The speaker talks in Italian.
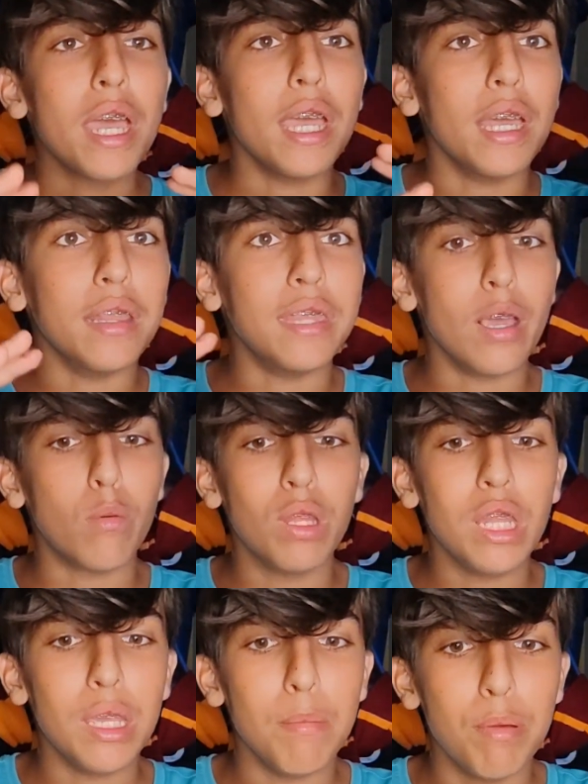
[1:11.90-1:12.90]
eh, di
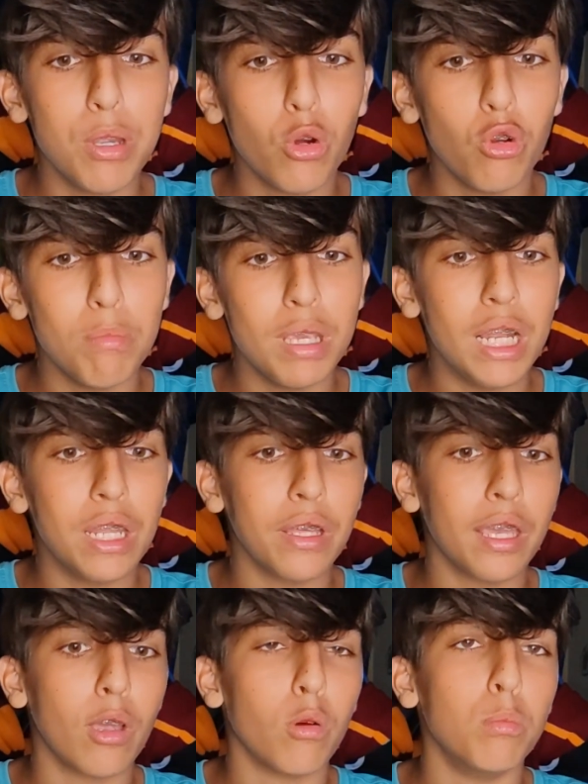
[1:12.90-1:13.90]
equilibrio, il
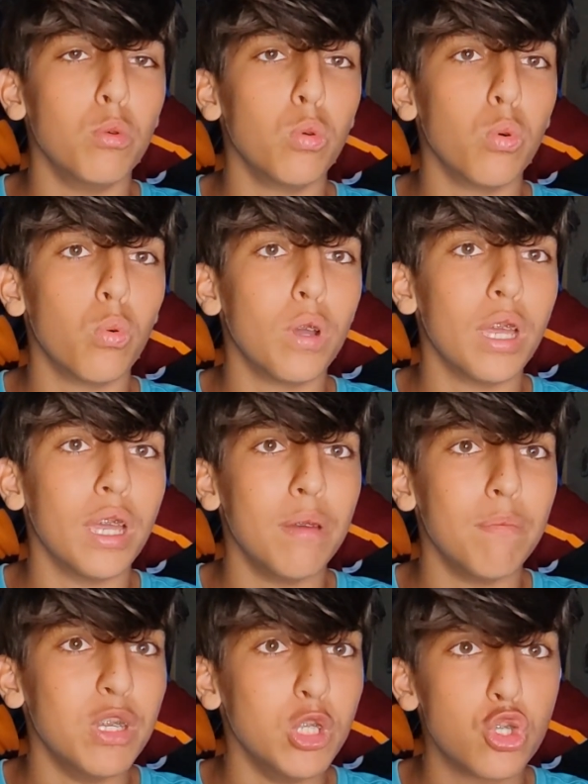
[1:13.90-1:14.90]
Milan che
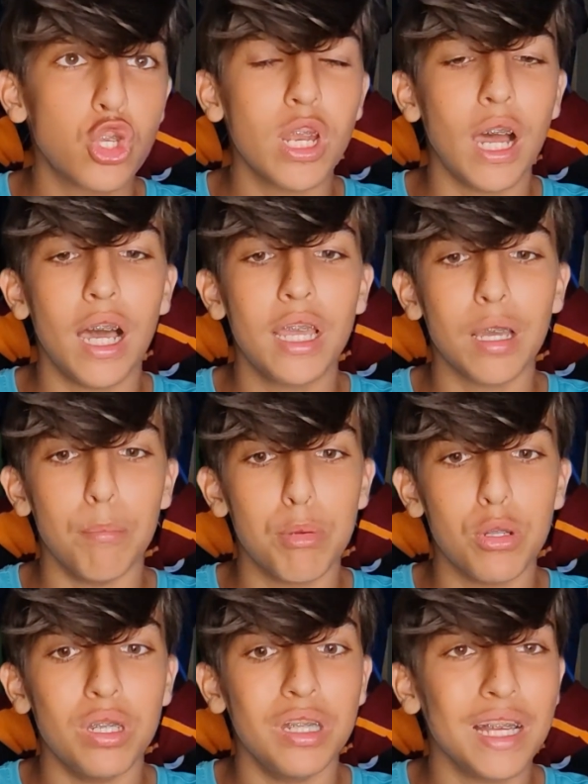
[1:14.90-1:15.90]
comunque vincerà, i
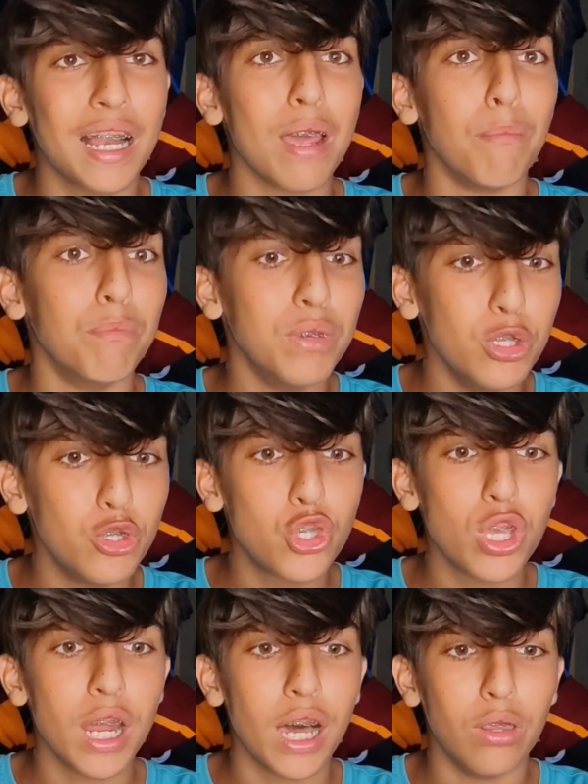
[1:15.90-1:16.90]
campioni d'Italia
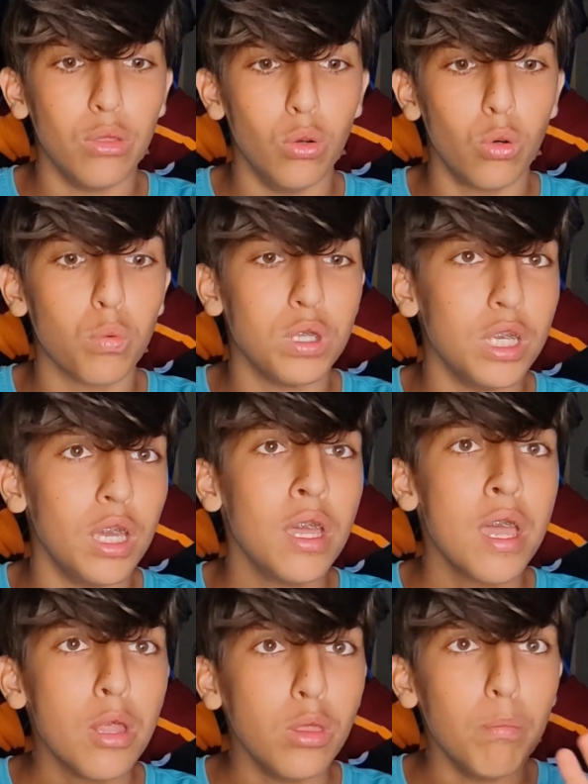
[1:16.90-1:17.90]
vinceranno, quindi
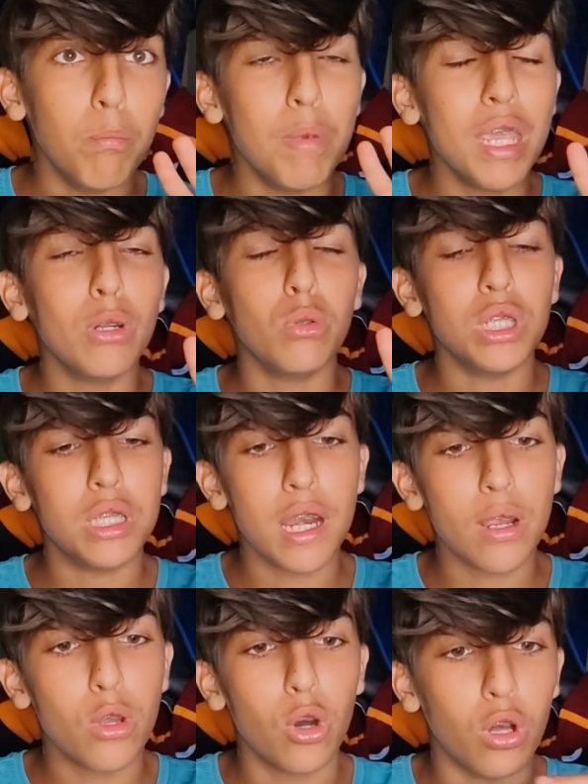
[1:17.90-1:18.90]
meno di
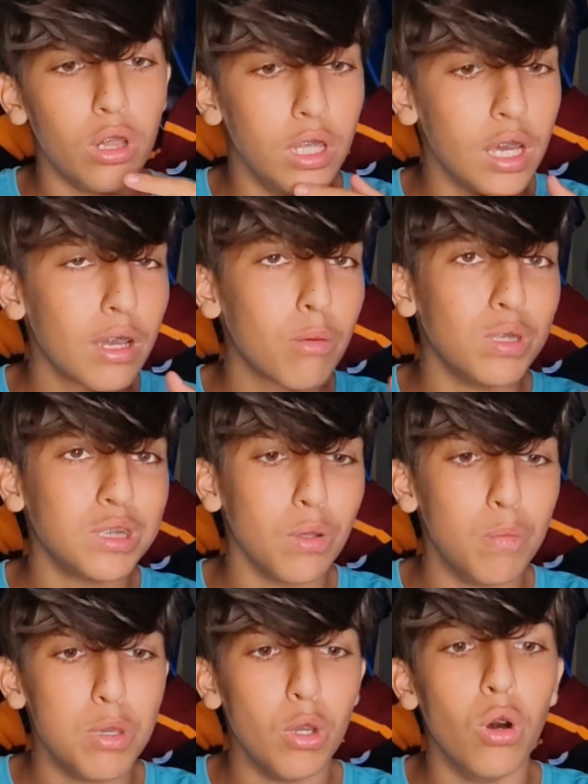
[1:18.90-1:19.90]
tre gol,
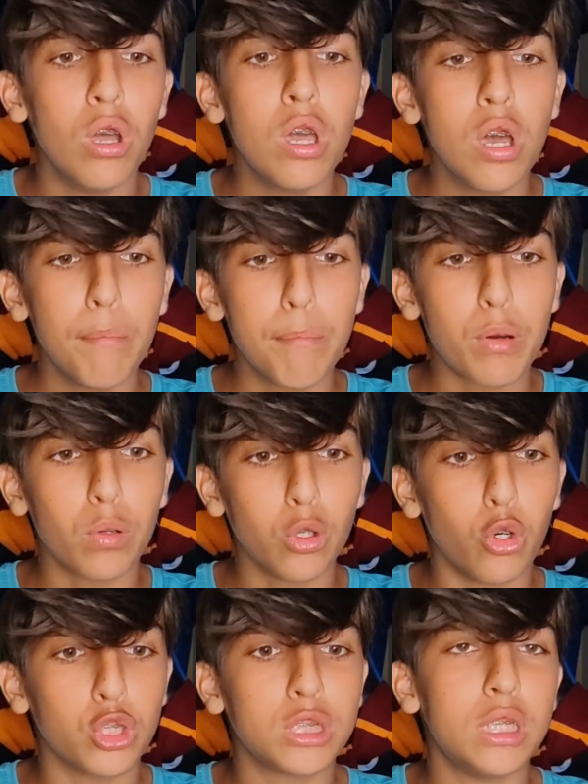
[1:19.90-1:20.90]
questo è il mio
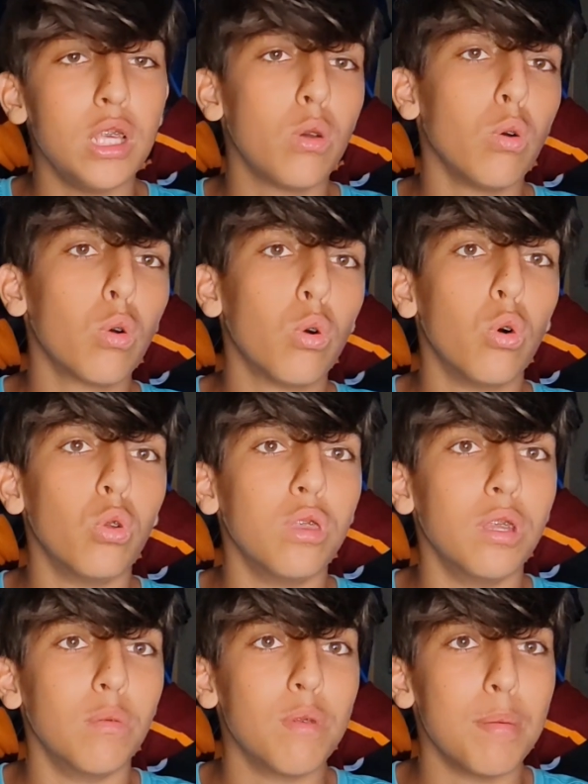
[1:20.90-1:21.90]
pronostico,
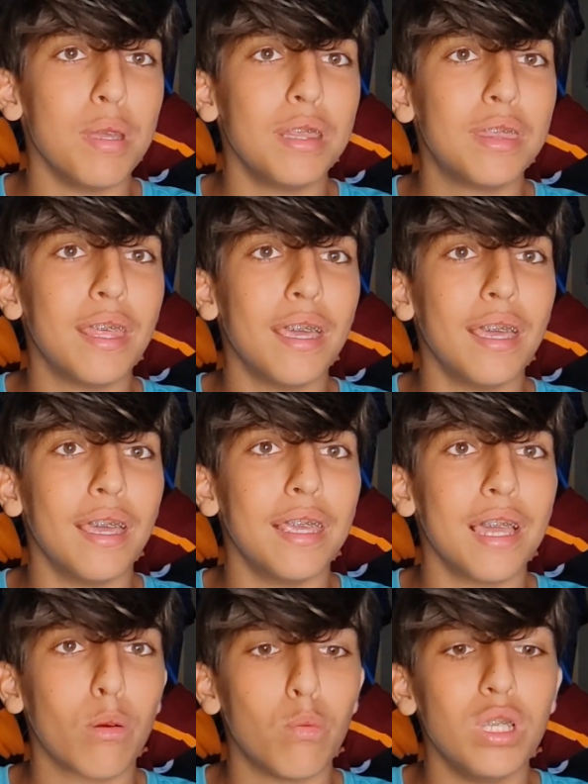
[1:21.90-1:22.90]
con ovviamente
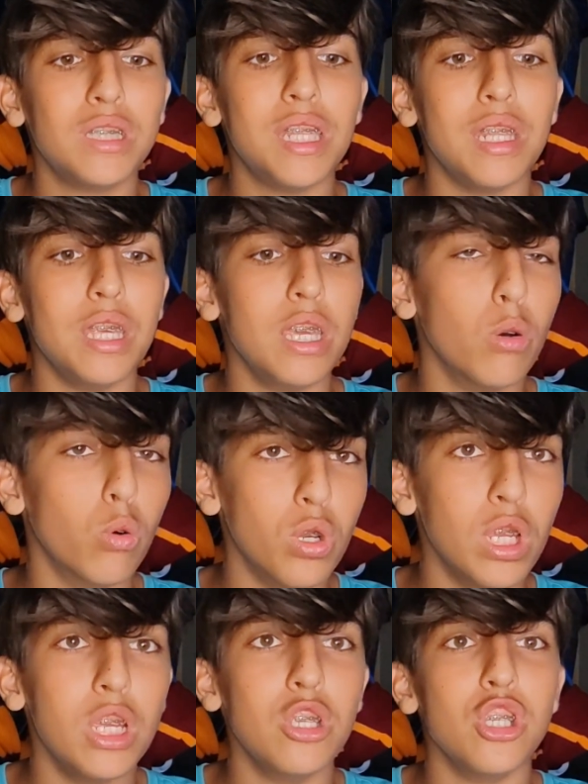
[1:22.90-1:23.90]
gli acquisti di
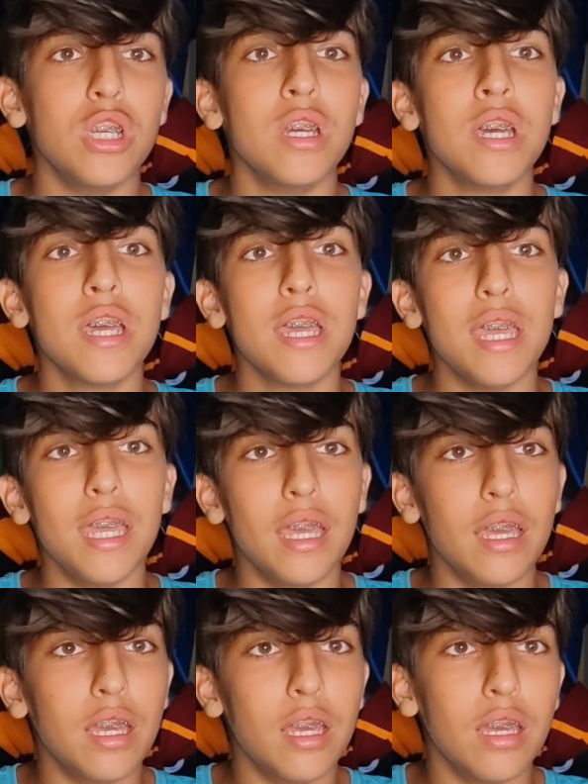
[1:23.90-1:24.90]
Origi
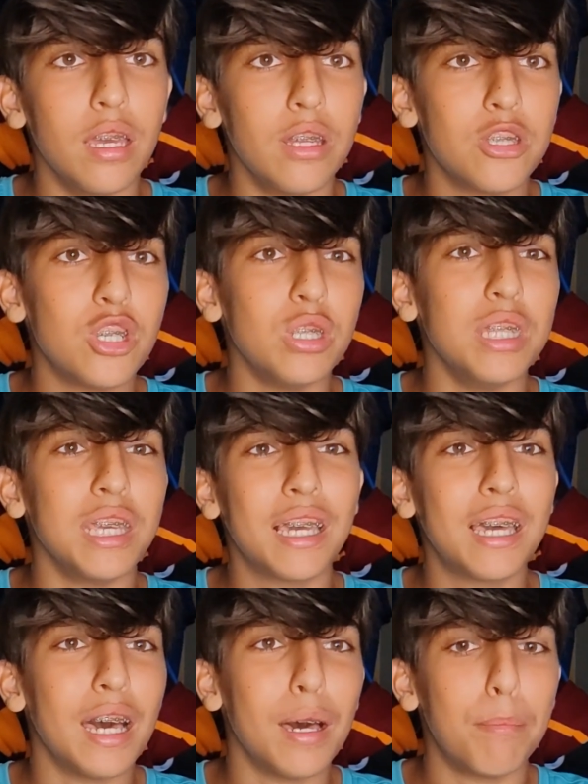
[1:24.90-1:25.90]
e eh,
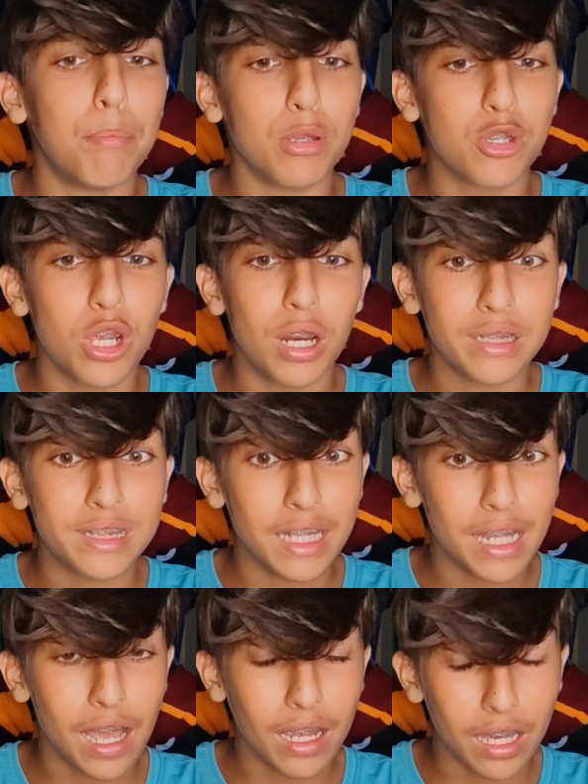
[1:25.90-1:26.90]
CDK, Charles
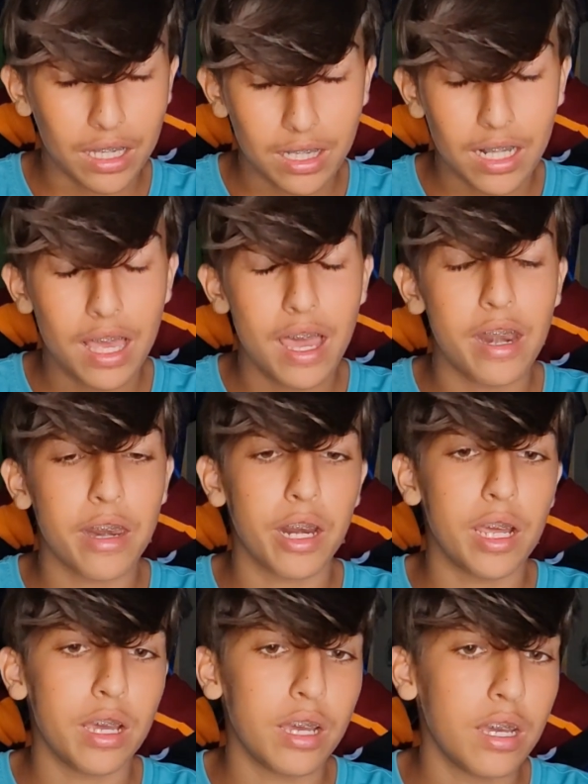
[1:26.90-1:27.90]
de
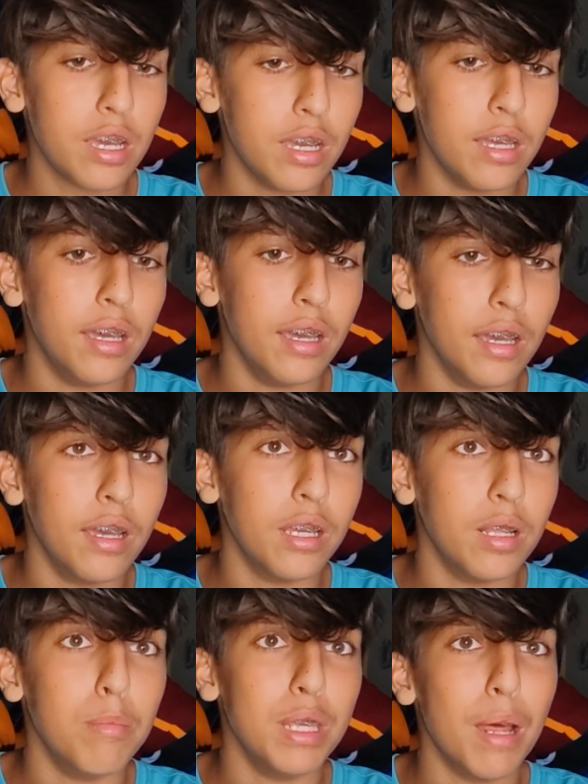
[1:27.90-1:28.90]
Cateler,
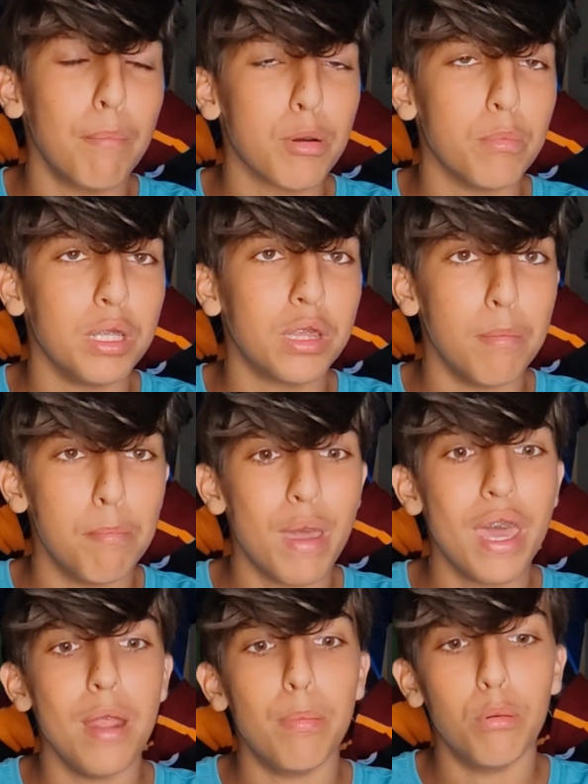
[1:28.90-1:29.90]
eh, il Milan promette
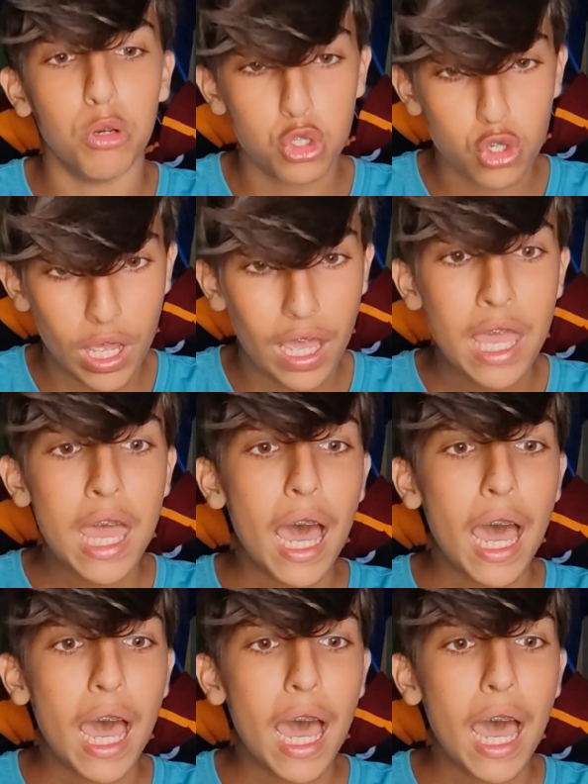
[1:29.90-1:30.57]
bene, poi c'è